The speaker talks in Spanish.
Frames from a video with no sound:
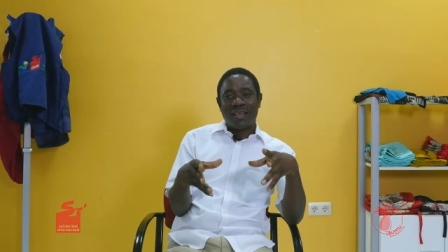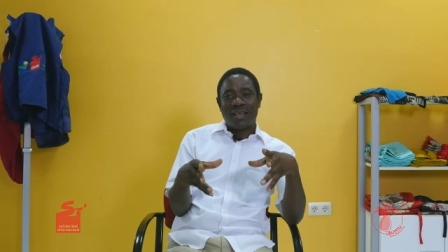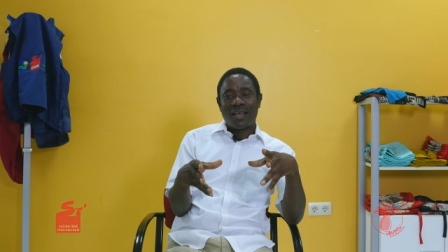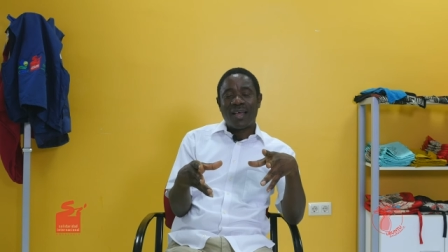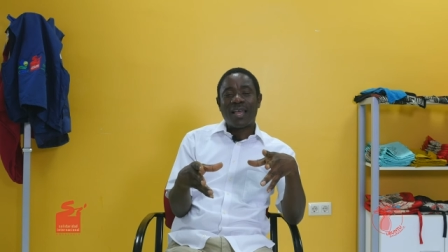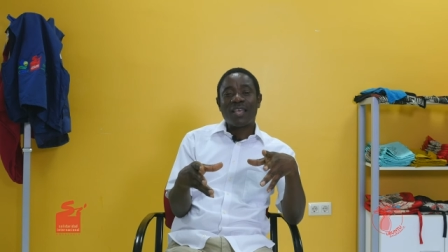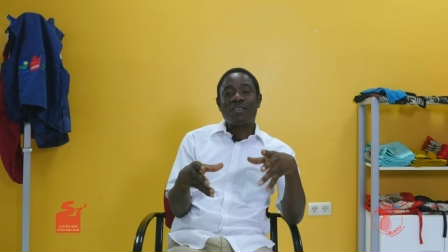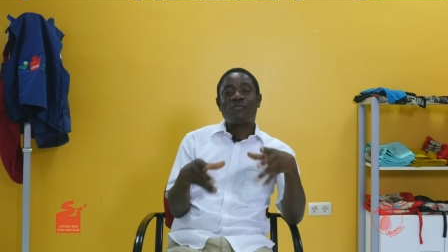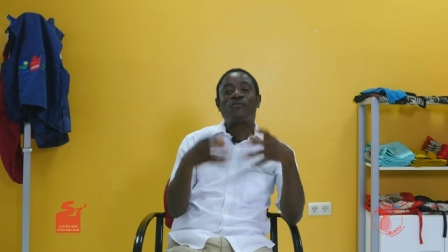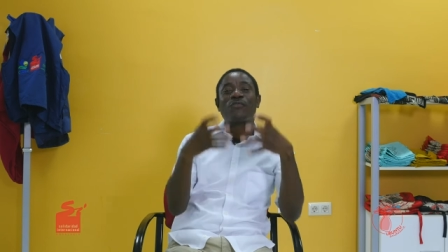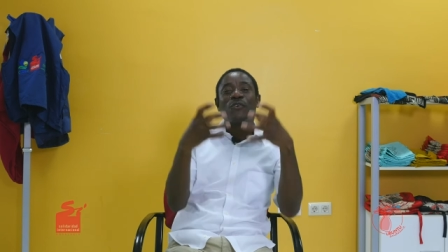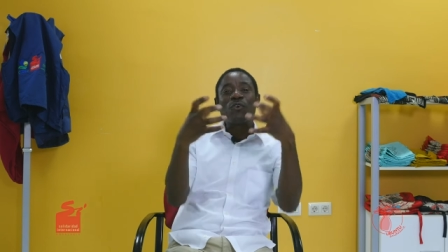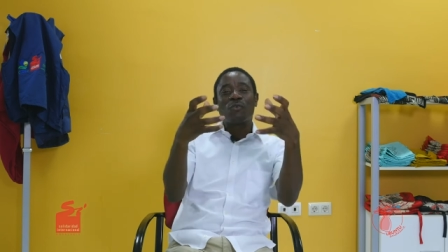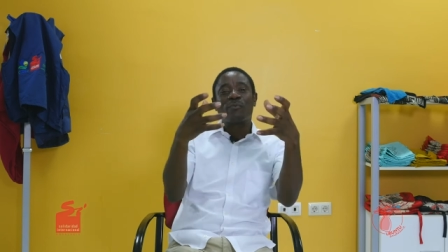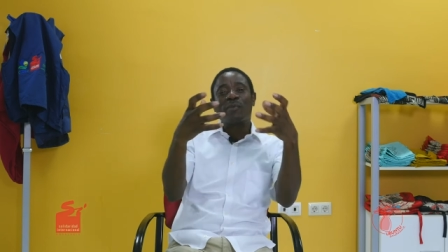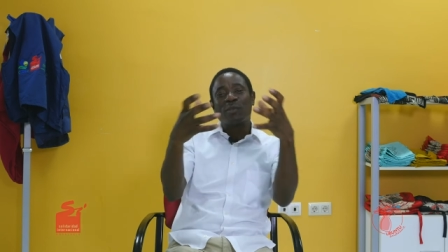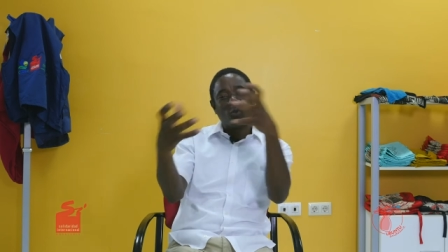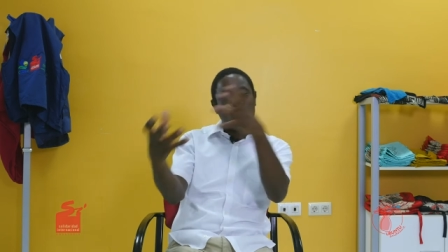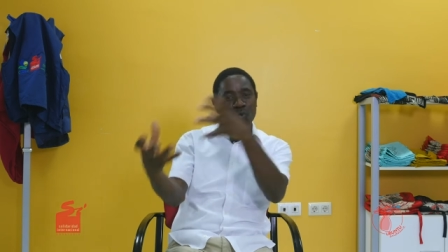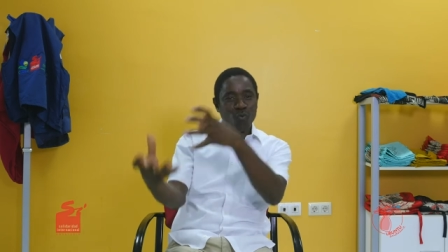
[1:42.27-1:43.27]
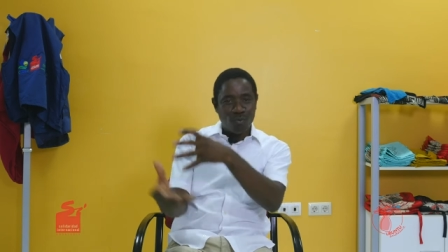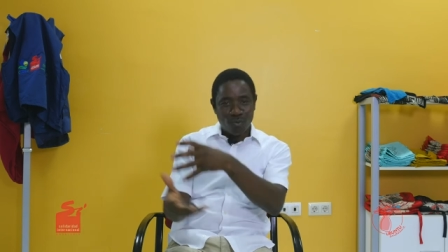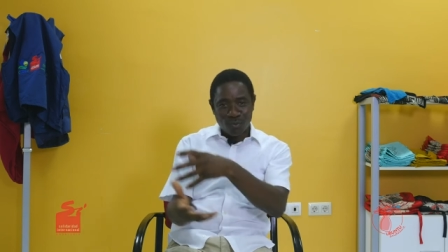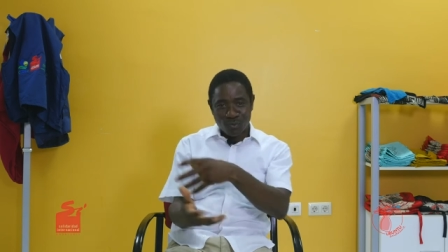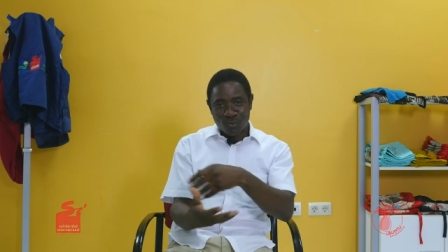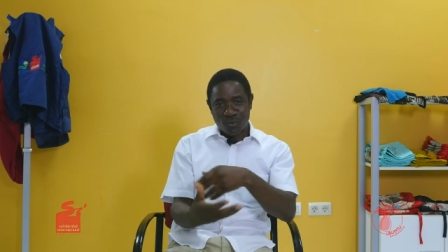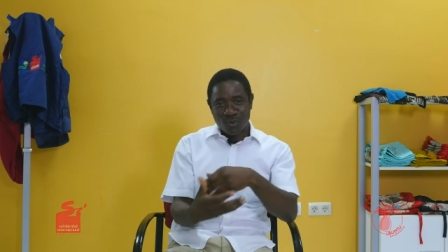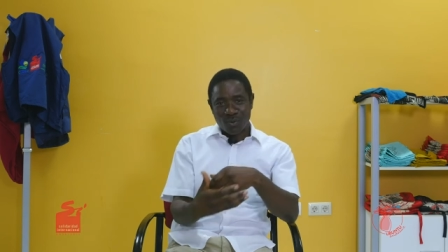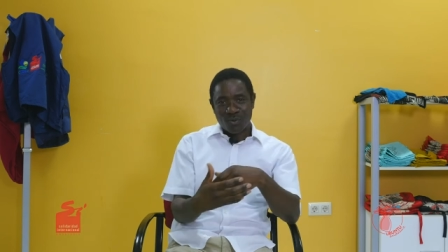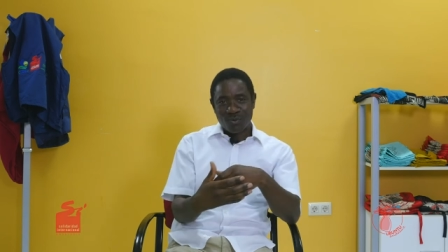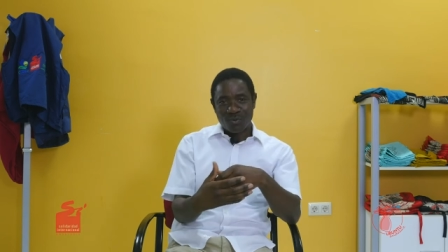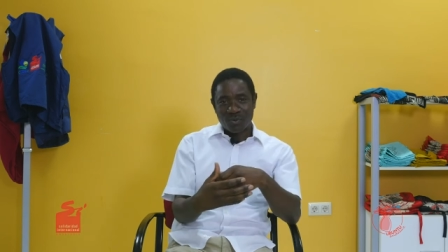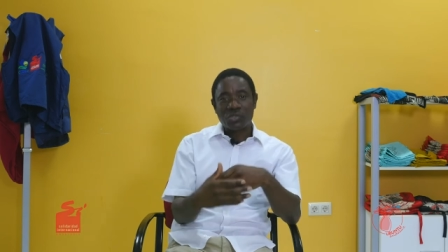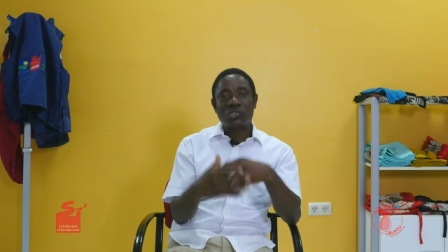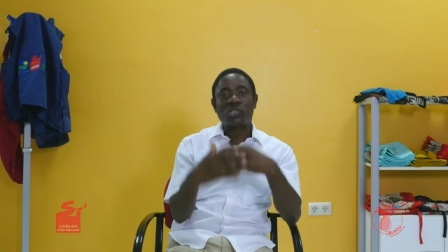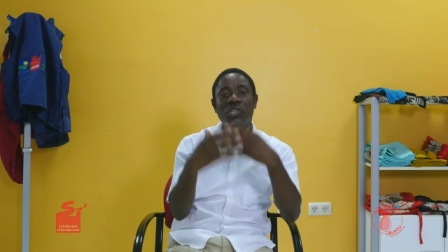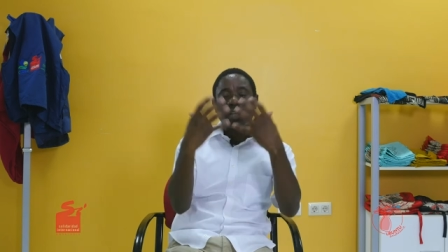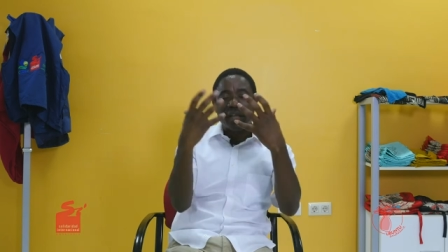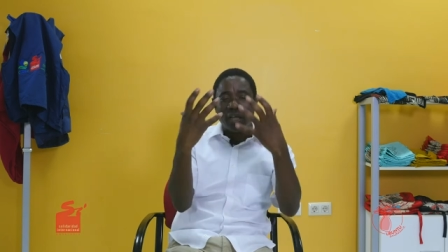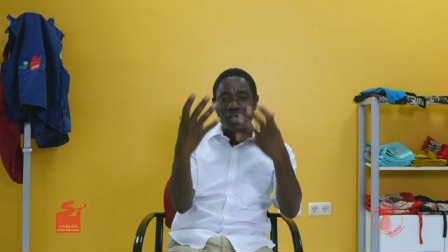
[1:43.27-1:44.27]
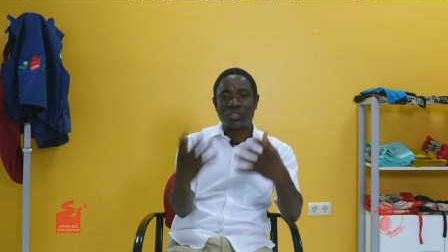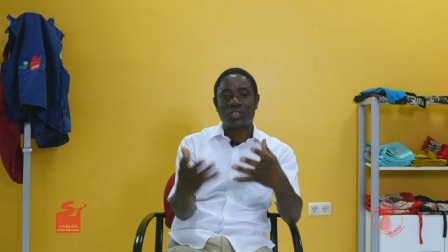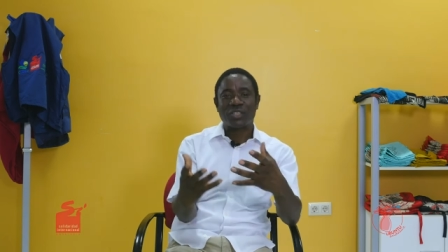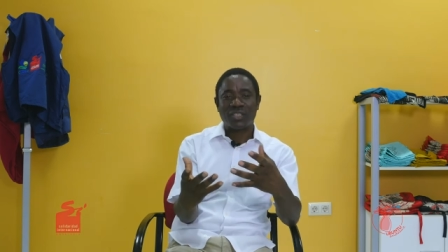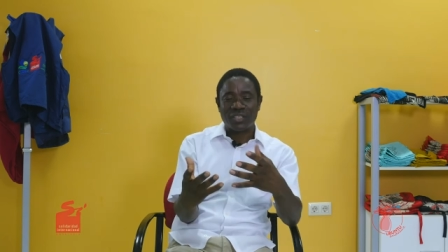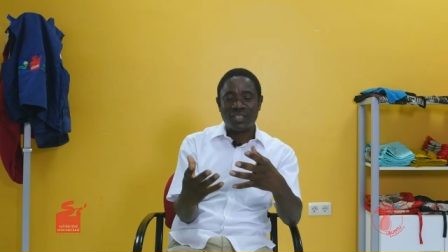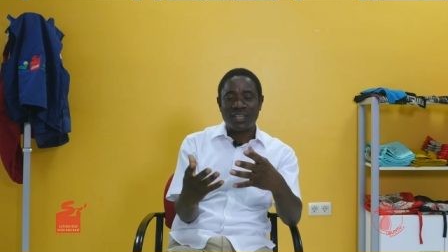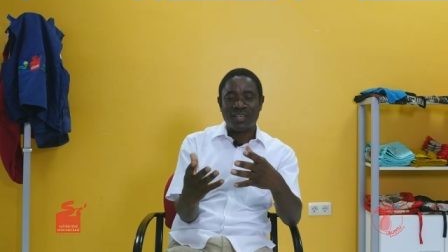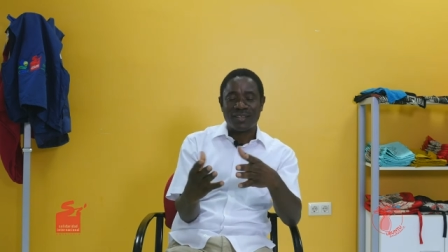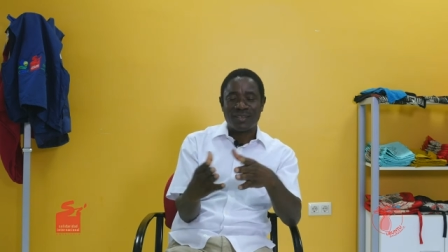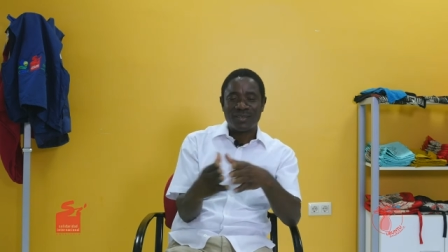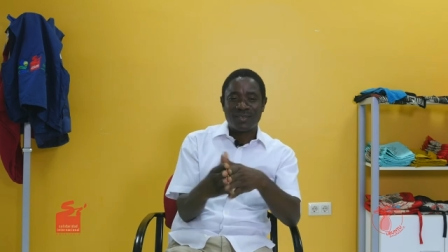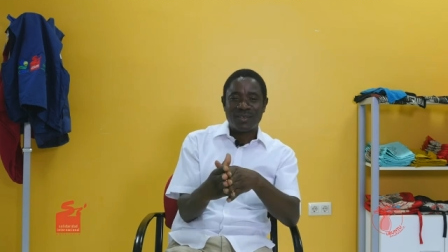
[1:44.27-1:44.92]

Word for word: hay forma de Ubuntu. Sí existe,